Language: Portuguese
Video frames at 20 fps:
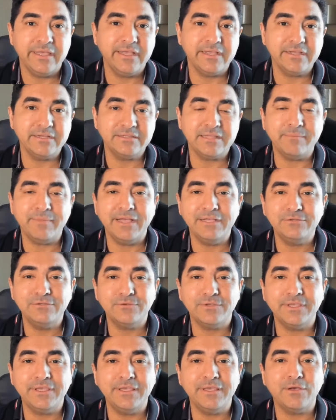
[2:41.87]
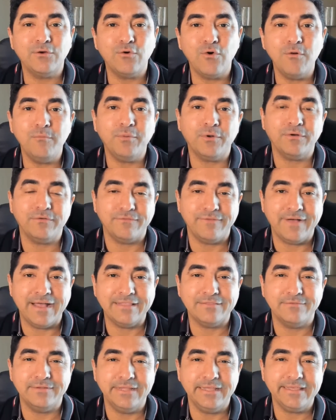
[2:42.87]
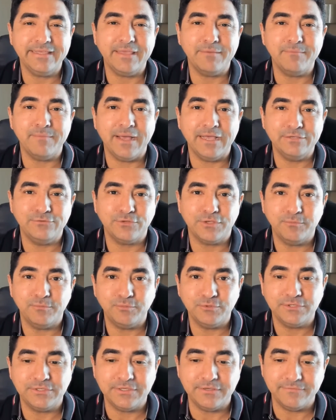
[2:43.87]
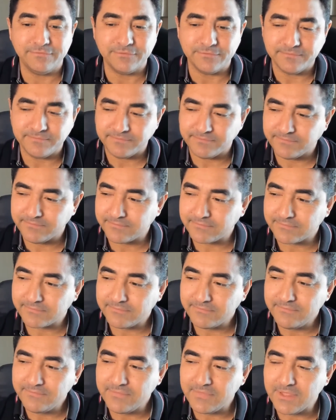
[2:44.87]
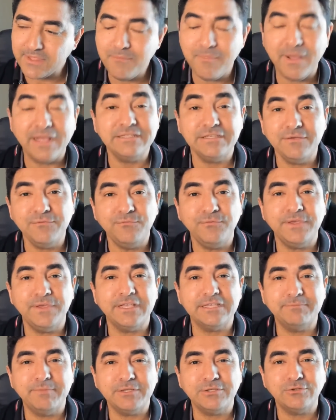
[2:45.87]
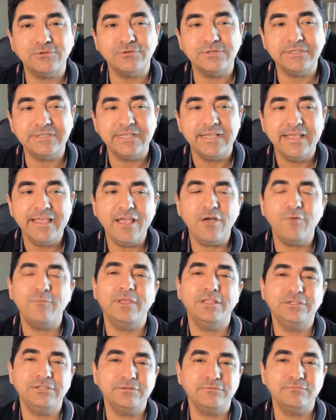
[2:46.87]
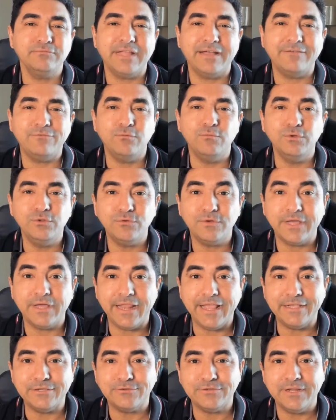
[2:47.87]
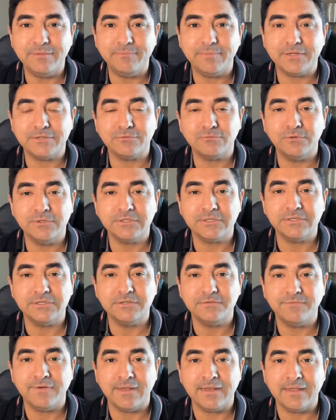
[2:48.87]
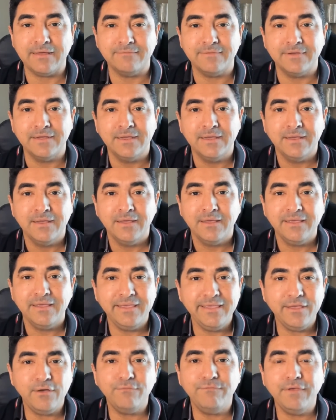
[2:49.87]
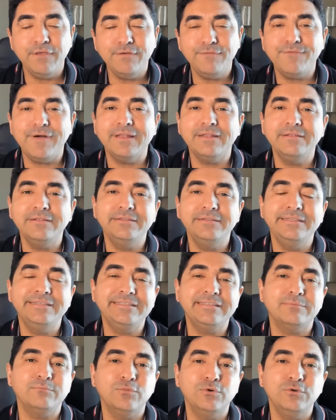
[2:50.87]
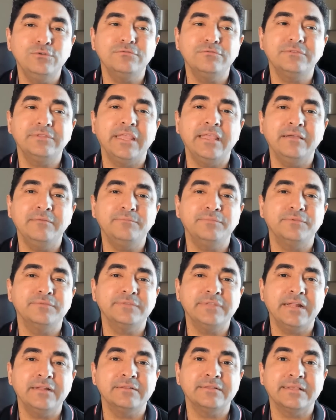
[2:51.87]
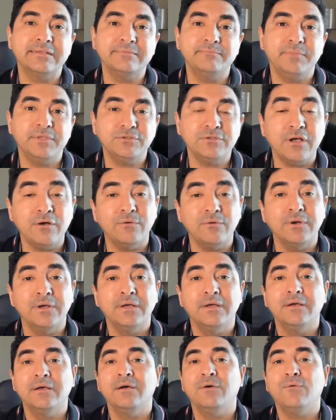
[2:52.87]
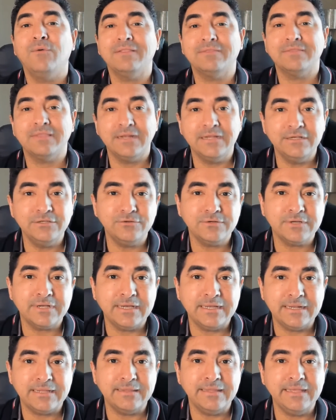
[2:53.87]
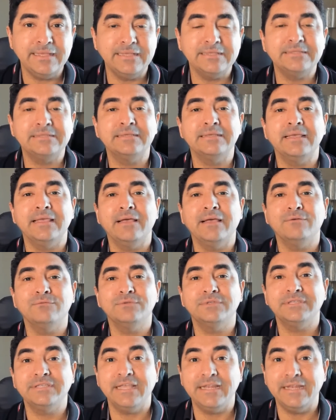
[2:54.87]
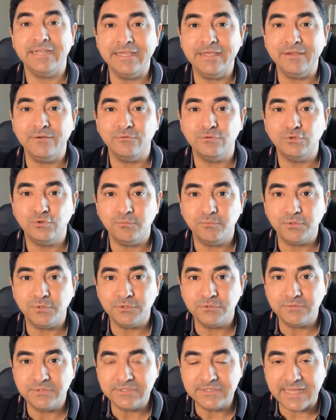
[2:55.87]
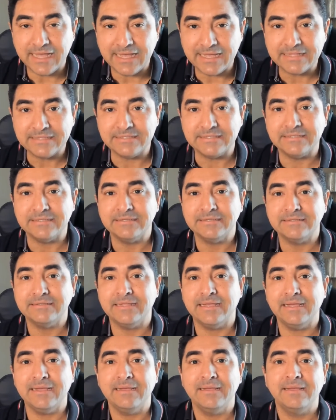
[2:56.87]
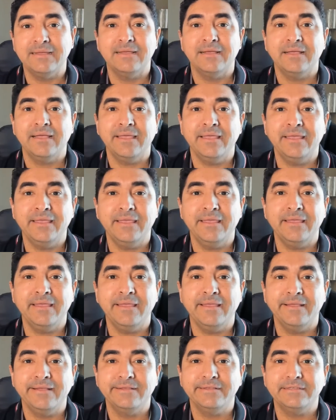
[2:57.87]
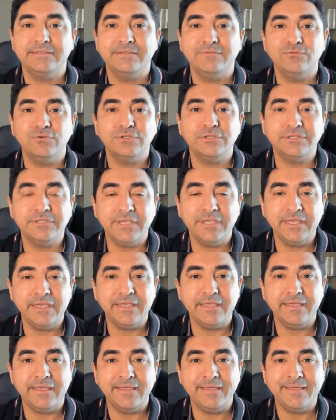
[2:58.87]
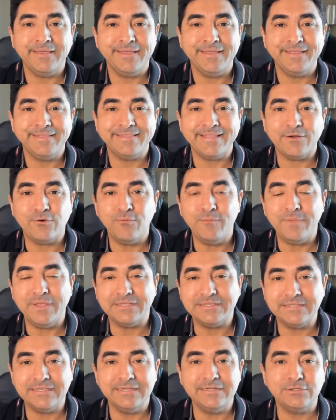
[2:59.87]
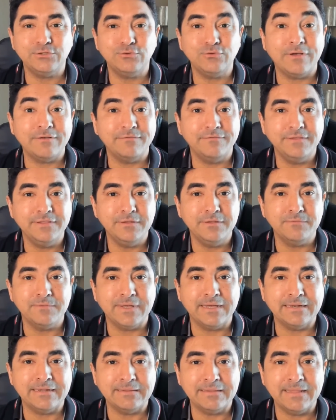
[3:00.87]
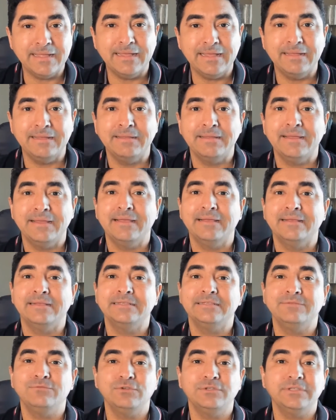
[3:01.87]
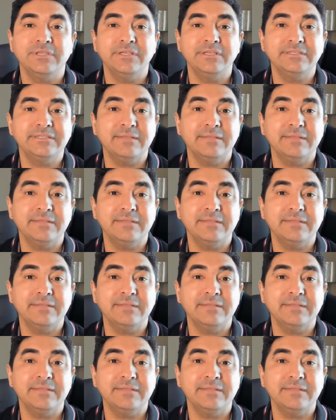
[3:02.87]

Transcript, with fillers: está eh, é, mais do que comprovado, né? Que é mais do que possível. Mas, enfim, as pessoas realmente não davam muito crédito né, para as coisas que a gente falava. E eu venho falando nisso há muito tempo, sabe? Pessoal, o Atlântico Canadense é um celeiro de oportunidades, tá? É, se você está é, tá começando a sua vida no Canadá, se você está